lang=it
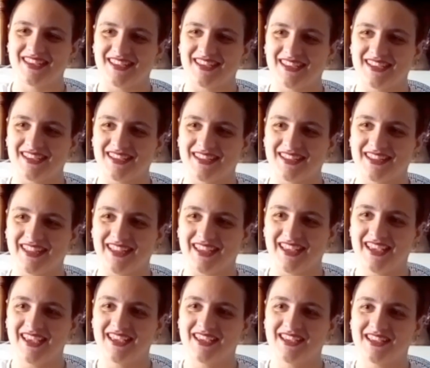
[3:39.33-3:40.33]

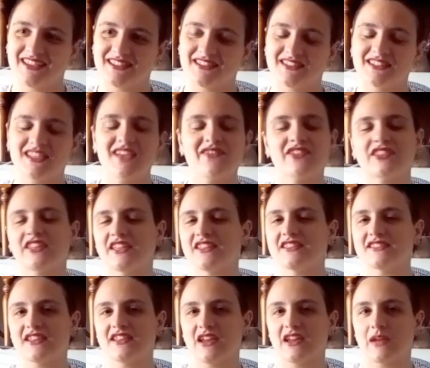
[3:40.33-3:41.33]
Eh, e se avete
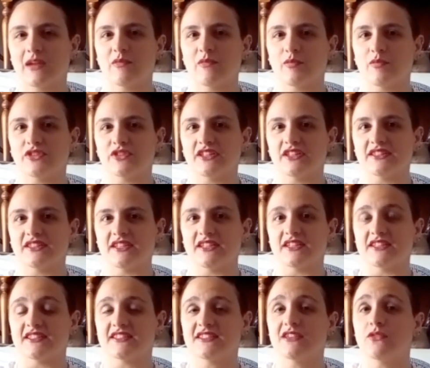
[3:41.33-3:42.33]
Instagram
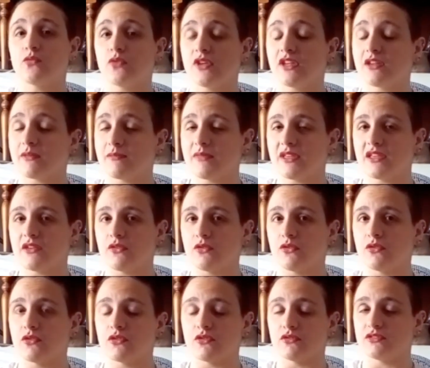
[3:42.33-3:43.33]
potete seguirmi
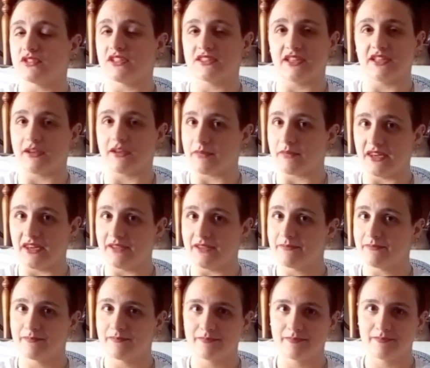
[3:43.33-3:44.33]
o contattarmi lì.
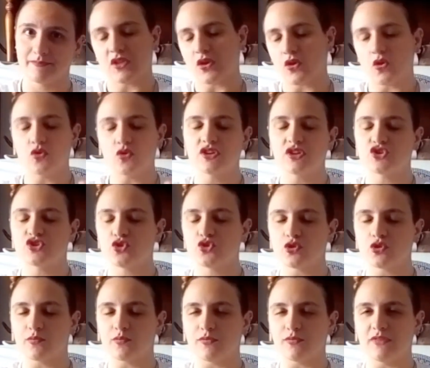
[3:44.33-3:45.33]
Ogni
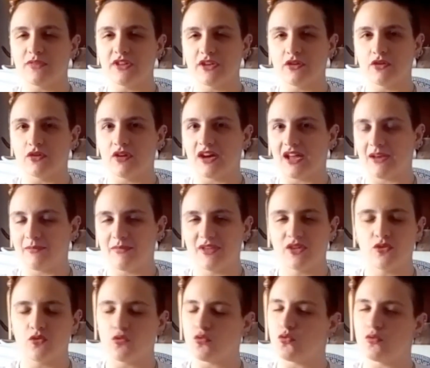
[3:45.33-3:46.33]
giorno pubblico
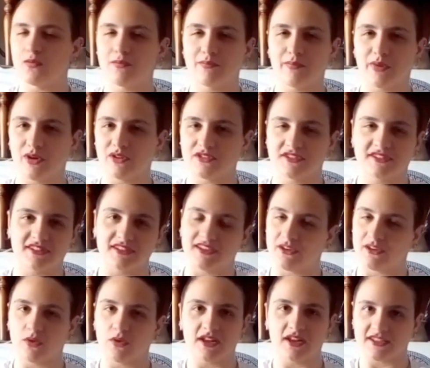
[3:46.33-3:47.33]
almeno un post
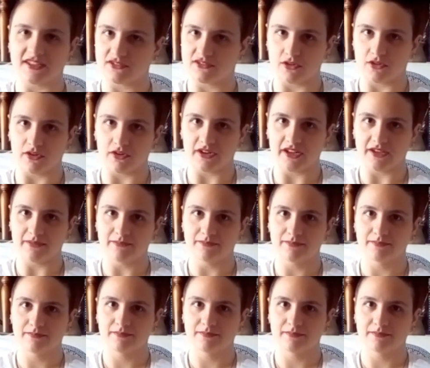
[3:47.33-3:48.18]
e qualche storia.